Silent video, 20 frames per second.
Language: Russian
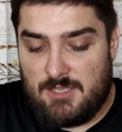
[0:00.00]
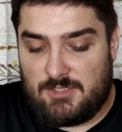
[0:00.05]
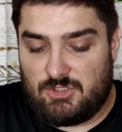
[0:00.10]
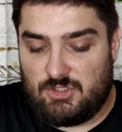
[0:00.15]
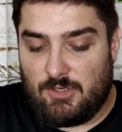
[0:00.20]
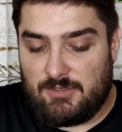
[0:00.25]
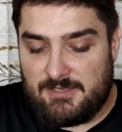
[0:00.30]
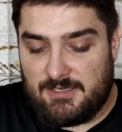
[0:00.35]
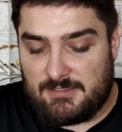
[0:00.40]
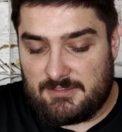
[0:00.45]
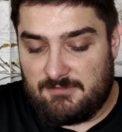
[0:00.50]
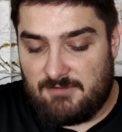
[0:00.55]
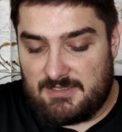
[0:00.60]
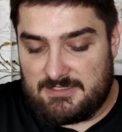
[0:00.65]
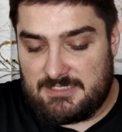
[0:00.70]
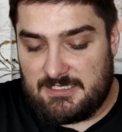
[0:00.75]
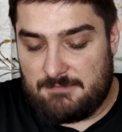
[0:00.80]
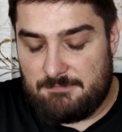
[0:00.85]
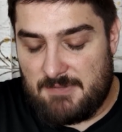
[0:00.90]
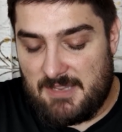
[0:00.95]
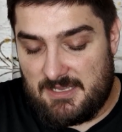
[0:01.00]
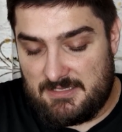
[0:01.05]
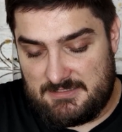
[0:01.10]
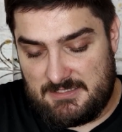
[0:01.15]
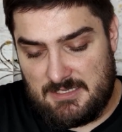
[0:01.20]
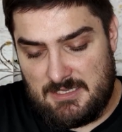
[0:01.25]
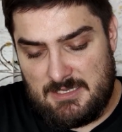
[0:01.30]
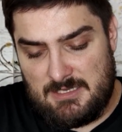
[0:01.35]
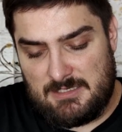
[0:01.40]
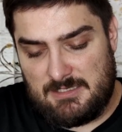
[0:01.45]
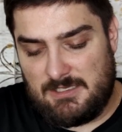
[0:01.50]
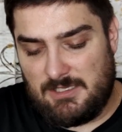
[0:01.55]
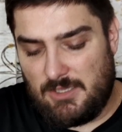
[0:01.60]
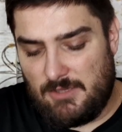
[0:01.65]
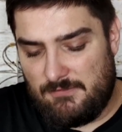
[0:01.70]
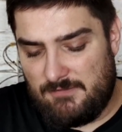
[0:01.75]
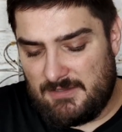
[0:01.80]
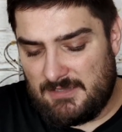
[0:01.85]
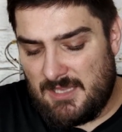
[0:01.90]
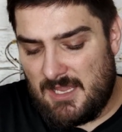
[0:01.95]
Джокер 25.
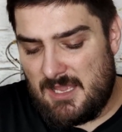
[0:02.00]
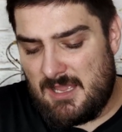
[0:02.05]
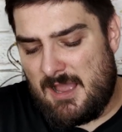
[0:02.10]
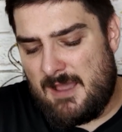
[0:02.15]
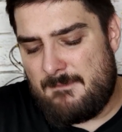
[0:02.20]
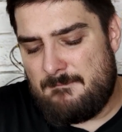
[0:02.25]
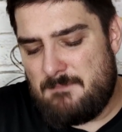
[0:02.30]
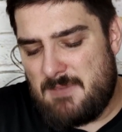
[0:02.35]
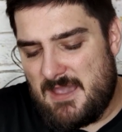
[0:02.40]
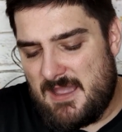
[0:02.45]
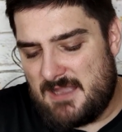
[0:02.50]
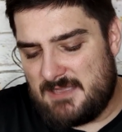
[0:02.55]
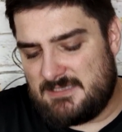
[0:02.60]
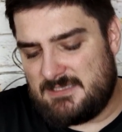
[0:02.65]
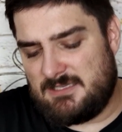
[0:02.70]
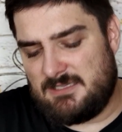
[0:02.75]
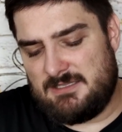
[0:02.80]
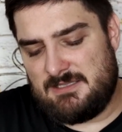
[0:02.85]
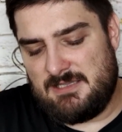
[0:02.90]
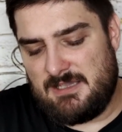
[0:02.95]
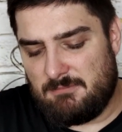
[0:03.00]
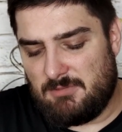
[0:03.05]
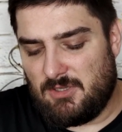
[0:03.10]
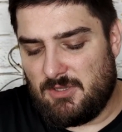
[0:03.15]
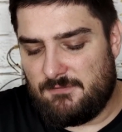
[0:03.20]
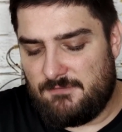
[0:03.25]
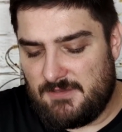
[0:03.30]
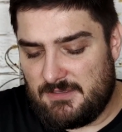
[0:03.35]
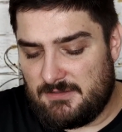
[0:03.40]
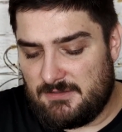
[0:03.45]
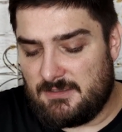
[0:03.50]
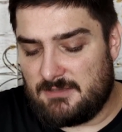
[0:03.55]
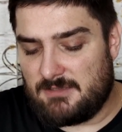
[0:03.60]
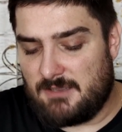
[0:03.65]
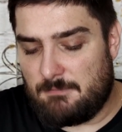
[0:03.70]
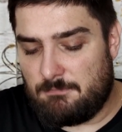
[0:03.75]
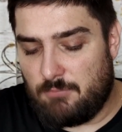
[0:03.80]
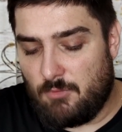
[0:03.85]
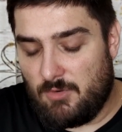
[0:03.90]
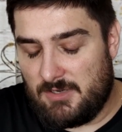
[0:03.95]
Головина опять не было видно
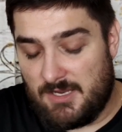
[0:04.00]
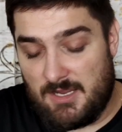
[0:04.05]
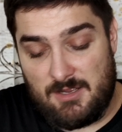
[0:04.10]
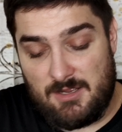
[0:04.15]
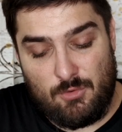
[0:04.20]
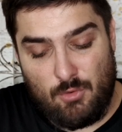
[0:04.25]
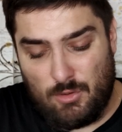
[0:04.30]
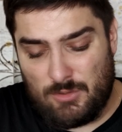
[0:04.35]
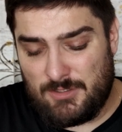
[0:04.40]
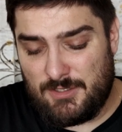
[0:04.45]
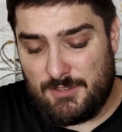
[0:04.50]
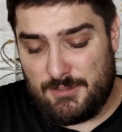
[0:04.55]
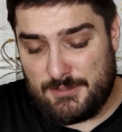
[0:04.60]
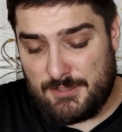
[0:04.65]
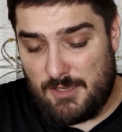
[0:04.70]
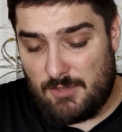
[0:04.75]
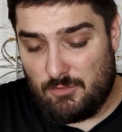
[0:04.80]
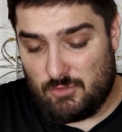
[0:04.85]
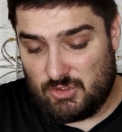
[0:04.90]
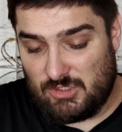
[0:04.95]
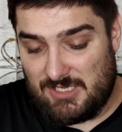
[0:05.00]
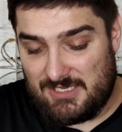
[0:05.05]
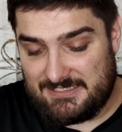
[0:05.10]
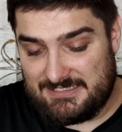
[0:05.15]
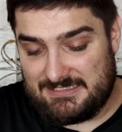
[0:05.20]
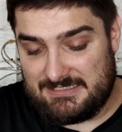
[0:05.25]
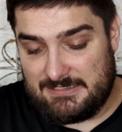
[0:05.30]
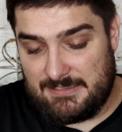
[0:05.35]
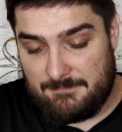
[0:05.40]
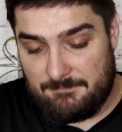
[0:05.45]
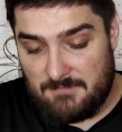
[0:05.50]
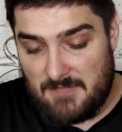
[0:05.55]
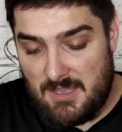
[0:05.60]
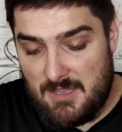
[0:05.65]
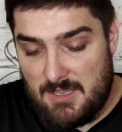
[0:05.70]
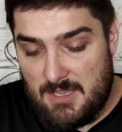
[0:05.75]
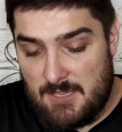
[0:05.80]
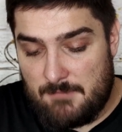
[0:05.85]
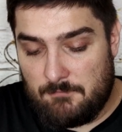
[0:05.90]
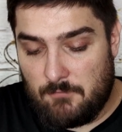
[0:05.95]
на поле. Он играл ужасно.
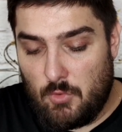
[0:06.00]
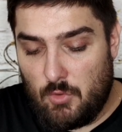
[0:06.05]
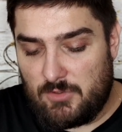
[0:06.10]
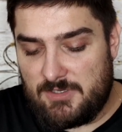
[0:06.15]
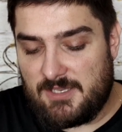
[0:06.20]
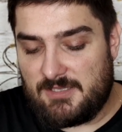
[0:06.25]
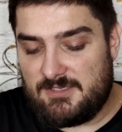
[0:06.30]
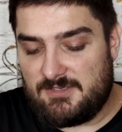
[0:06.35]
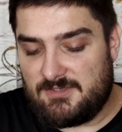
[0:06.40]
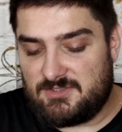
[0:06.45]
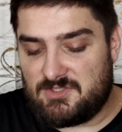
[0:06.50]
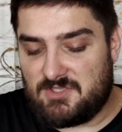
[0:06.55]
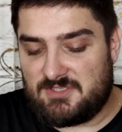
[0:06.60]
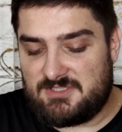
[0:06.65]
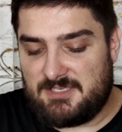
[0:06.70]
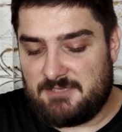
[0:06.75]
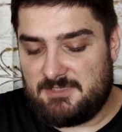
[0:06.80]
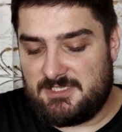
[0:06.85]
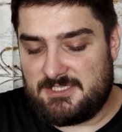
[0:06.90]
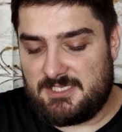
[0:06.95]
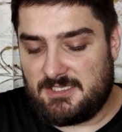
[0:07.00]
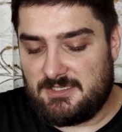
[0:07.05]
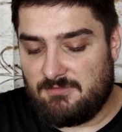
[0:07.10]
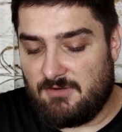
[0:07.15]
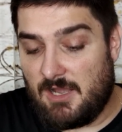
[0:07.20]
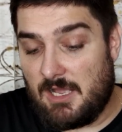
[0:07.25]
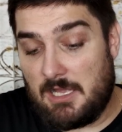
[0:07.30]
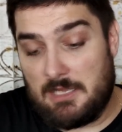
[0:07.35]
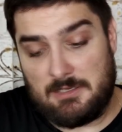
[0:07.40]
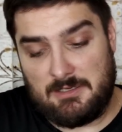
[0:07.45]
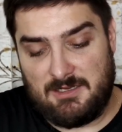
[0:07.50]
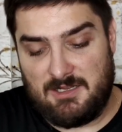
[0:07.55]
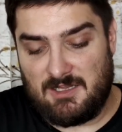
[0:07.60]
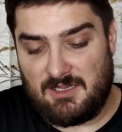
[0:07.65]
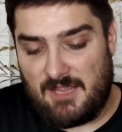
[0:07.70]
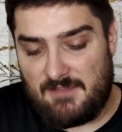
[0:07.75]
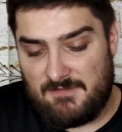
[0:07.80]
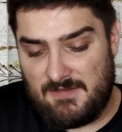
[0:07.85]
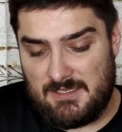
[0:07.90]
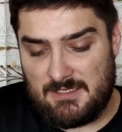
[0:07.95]
Муки 972.
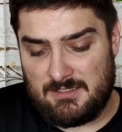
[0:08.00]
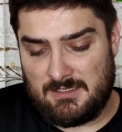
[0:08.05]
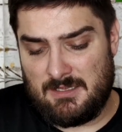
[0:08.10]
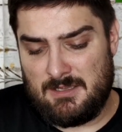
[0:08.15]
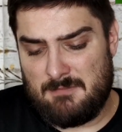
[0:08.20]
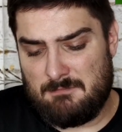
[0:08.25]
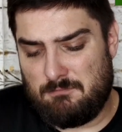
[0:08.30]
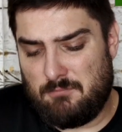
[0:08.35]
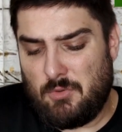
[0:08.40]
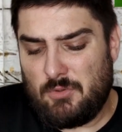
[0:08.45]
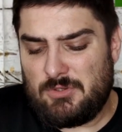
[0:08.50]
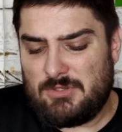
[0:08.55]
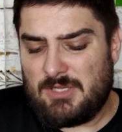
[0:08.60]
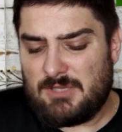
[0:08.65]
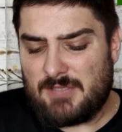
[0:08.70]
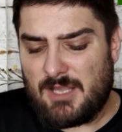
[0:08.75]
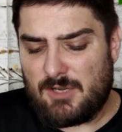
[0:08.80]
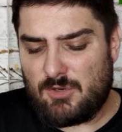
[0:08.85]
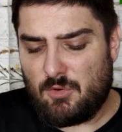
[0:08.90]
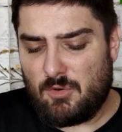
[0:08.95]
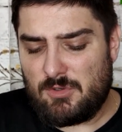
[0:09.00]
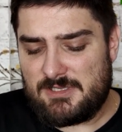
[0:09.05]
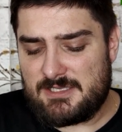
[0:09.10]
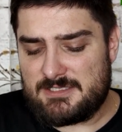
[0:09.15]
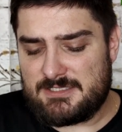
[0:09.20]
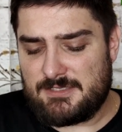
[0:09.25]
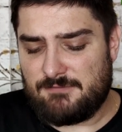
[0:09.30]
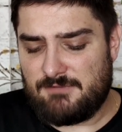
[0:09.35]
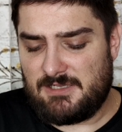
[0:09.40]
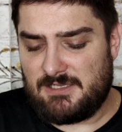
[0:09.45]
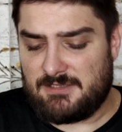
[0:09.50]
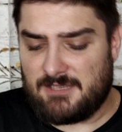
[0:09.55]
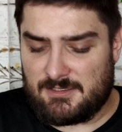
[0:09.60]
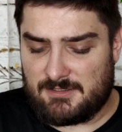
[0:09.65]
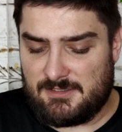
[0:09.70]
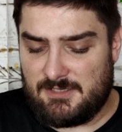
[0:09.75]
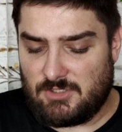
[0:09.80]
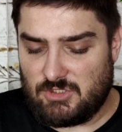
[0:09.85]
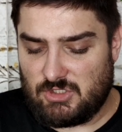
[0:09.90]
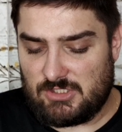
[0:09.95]
Головин будто находится в
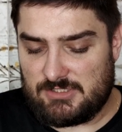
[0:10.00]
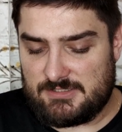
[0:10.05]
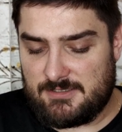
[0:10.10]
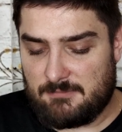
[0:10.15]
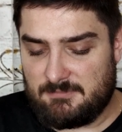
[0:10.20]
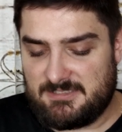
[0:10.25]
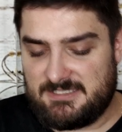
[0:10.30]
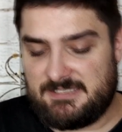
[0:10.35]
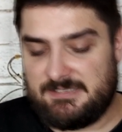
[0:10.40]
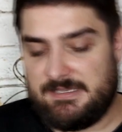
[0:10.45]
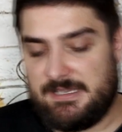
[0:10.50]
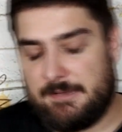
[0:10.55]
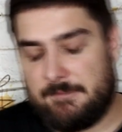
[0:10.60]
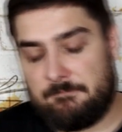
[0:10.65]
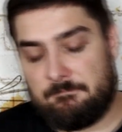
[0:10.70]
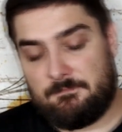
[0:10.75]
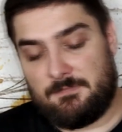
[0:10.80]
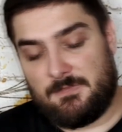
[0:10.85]
летаргическом сне.